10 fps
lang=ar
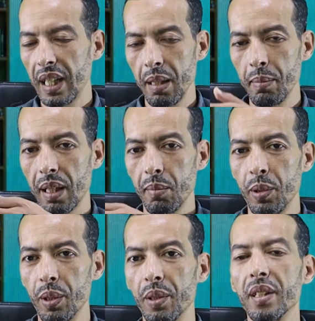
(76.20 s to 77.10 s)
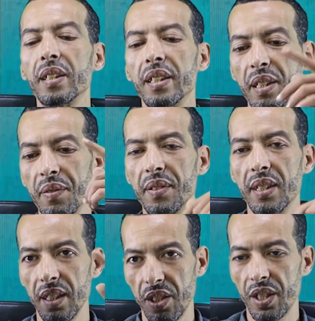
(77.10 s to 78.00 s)
كلمه المرور
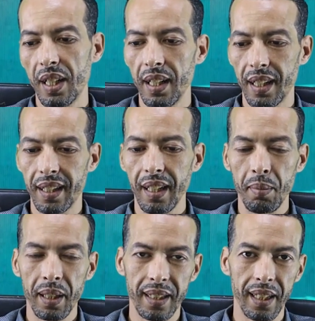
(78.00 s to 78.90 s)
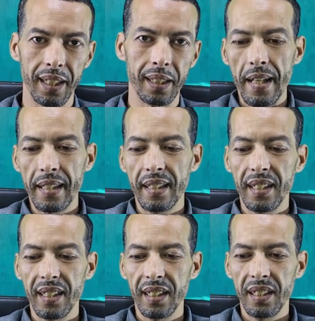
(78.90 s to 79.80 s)
نفس شكل الطابق الثالث
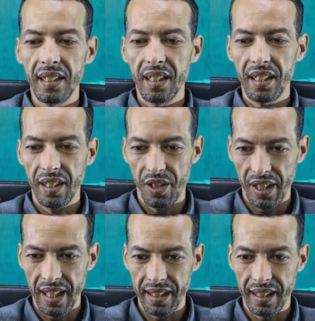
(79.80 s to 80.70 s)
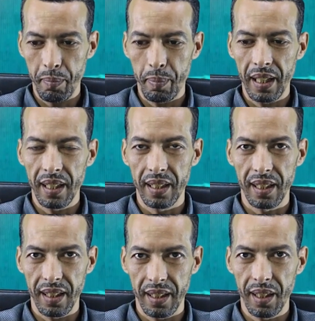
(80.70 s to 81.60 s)
هذا الجهاز تي بي
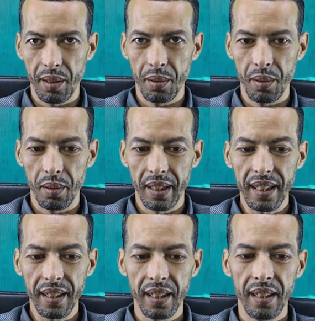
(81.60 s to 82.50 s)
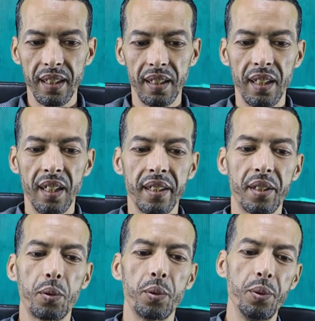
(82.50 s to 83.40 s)
لانك ديكو او 4
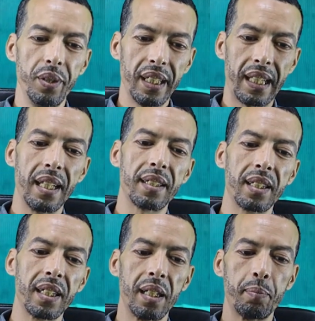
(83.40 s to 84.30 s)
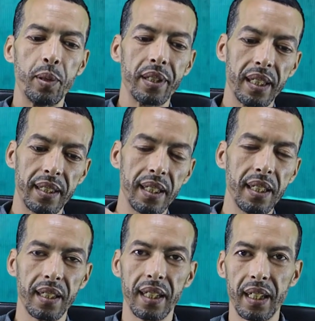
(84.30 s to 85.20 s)
تيكونوا عندنا ثلاثه ديال لي بوان داكسي
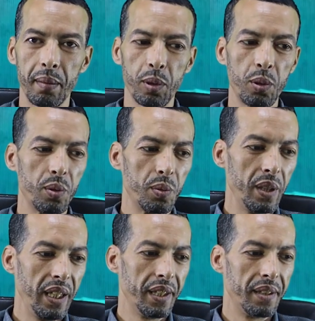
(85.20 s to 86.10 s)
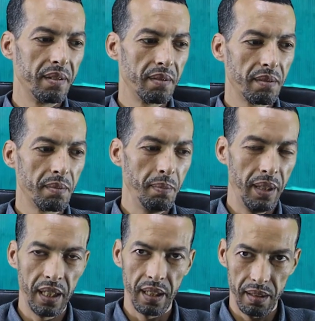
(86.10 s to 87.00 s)
كنربطو واحد
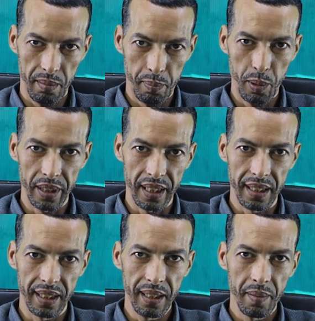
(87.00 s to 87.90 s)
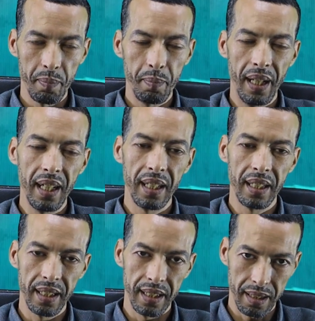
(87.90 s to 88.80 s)
مع البوان داكسي بحال
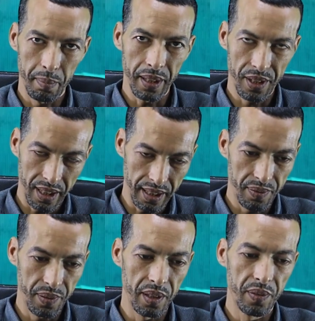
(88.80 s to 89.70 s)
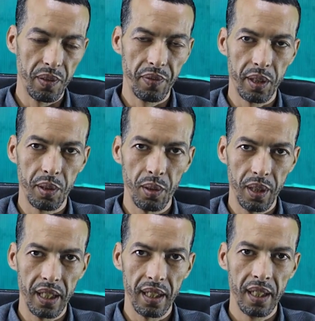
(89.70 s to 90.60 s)
اللي سبق شرحت في, في الفيديو
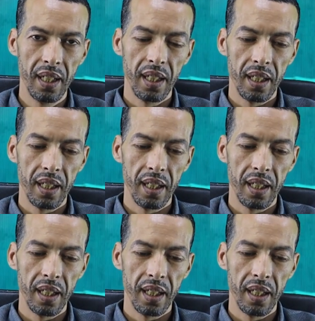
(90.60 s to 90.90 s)
على